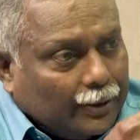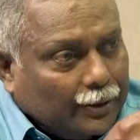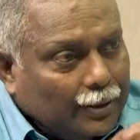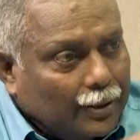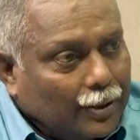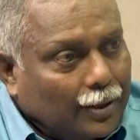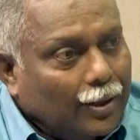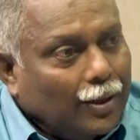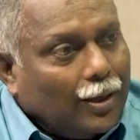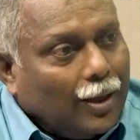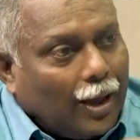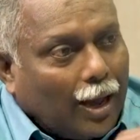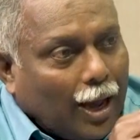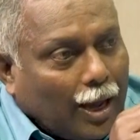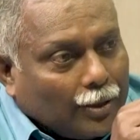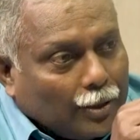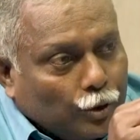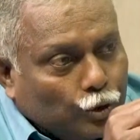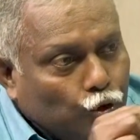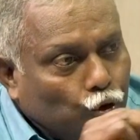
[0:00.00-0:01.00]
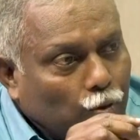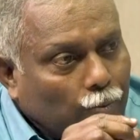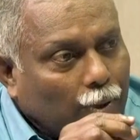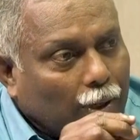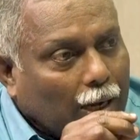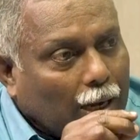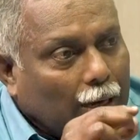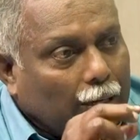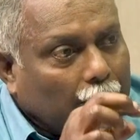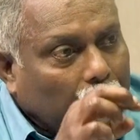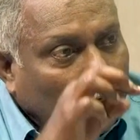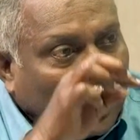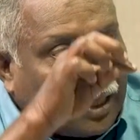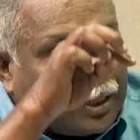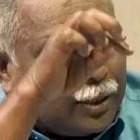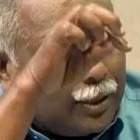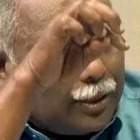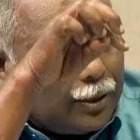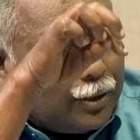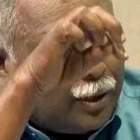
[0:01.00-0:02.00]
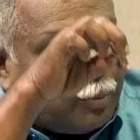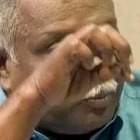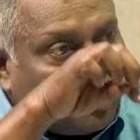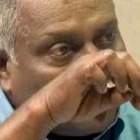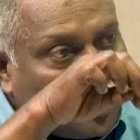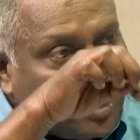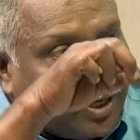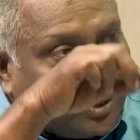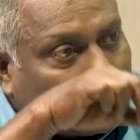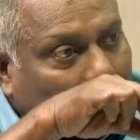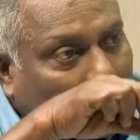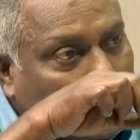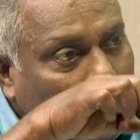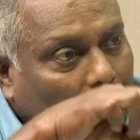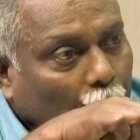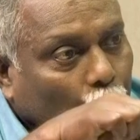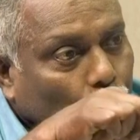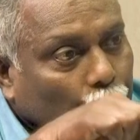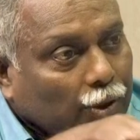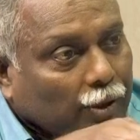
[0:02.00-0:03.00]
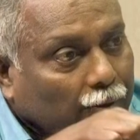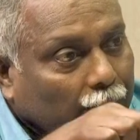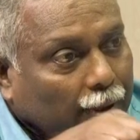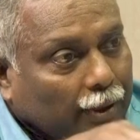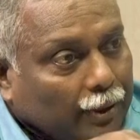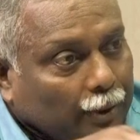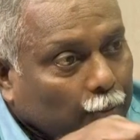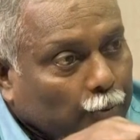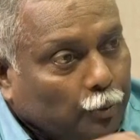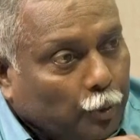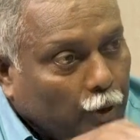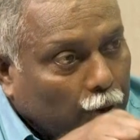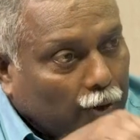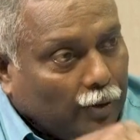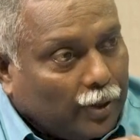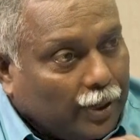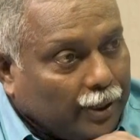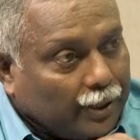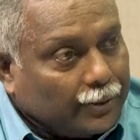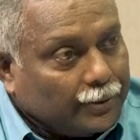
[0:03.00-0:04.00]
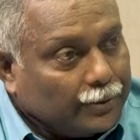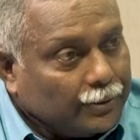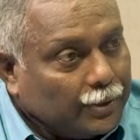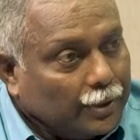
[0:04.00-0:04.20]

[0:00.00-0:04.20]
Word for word: டியூப் மாத்திரை அந்த டியூபை கழட்டிட்டு அதில் இருக்கிற பொடியை தண்ணியில் ஊற்றிடுவானுங்க போட்டுருவானுங்க